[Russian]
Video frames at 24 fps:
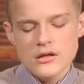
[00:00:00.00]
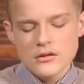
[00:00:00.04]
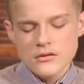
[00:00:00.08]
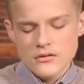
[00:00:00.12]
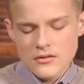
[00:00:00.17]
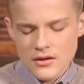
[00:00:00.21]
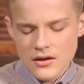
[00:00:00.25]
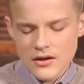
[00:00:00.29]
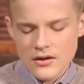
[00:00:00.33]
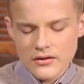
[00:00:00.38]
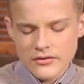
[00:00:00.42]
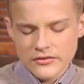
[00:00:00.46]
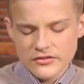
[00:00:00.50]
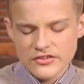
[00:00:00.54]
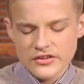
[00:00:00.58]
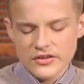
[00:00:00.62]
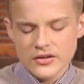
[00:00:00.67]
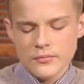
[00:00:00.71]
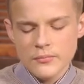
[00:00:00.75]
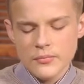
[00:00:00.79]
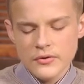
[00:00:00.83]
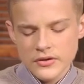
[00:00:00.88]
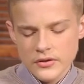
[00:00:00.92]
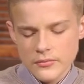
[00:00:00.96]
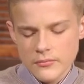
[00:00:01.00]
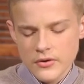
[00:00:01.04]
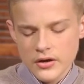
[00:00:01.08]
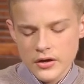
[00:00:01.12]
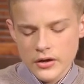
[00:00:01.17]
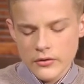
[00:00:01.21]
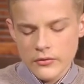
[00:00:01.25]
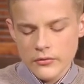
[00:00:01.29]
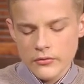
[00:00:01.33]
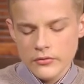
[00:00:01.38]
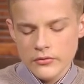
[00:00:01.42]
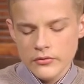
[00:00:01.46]
«Да, Рыжик,
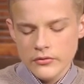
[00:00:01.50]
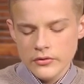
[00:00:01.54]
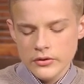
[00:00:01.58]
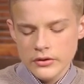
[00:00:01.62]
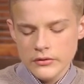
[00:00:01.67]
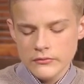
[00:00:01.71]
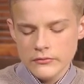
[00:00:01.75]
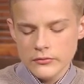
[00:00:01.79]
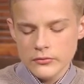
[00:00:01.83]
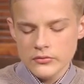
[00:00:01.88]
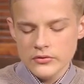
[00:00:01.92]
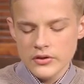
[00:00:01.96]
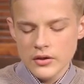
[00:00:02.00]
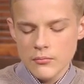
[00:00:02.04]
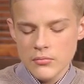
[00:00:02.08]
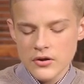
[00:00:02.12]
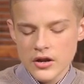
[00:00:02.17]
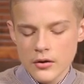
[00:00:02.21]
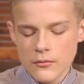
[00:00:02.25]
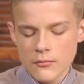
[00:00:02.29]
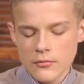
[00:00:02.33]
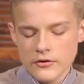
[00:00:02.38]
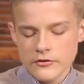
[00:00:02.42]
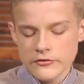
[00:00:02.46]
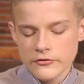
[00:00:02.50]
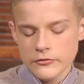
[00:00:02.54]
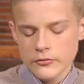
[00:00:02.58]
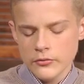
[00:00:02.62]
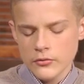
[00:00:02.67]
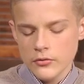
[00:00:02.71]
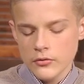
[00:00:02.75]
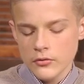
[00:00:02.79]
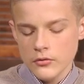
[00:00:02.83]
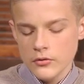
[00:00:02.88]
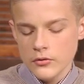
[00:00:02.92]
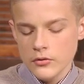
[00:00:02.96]
понимаю», — кивнул Добряк Барсук.
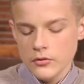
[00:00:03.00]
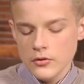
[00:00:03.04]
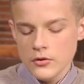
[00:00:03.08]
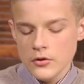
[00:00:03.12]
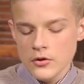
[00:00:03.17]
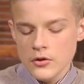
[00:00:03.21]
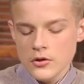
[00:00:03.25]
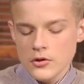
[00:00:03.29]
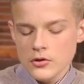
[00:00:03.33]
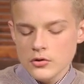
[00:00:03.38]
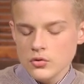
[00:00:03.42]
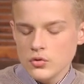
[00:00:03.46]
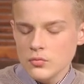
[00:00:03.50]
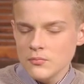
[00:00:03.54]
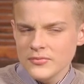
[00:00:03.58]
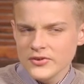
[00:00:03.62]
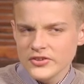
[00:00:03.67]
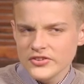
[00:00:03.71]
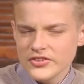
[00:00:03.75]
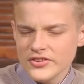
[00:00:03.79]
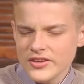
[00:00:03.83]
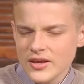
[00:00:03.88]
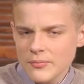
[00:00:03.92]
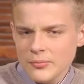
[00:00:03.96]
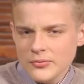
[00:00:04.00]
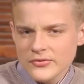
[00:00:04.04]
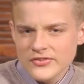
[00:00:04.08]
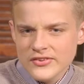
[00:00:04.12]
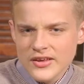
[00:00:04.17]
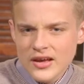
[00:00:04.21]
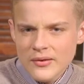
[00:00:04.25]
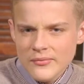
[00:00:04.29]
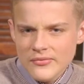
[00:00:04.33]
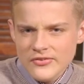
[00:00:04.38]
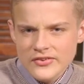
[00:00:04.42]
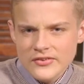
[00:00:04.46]
«Но мы же не
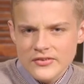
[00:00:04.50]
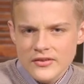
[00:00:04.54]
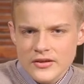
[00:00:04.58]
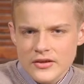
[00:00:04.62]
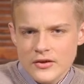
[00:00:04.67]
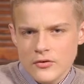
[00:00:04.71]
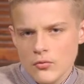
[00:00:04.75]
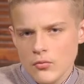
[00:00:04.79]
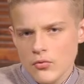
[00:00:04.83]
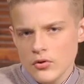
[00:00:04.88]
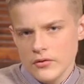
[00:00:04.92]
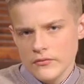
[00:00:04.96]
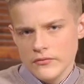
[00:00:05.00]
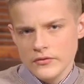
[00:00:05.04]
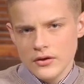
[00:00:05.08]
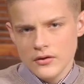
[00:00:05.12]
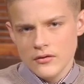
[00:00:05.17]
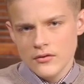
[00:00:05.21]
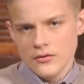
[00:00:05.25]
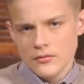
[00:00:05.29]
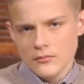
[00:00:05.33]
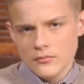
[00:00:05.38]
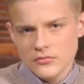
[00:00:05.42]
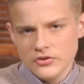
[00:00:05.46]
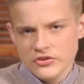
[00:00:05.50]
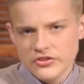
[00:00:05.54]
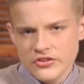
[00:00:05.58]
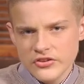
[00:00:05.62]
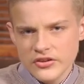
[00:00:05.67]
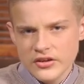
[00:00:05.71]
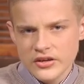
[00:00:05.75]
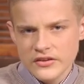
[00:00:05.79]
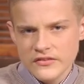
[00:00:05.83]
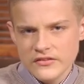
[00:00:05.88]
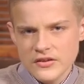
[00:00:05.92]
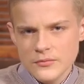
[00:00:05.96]
опускаемся до их уровня. Мы же не
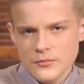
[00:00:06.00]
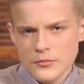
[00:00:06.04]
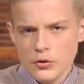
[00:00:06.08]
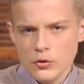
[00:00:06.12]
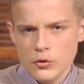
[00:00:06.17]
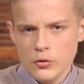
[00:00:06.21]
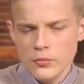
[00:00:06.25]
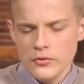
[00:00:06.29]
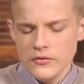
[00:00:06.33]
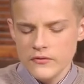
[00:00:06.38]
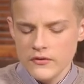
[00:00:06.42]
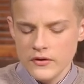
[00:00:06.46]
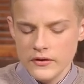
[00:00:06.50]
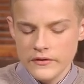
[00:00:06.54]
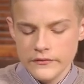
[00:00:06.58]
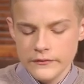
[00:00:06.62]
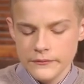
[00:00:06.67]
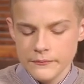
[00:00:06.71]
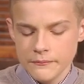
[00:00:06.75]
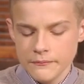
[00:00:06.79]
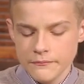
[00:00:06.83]
хотим их убивать».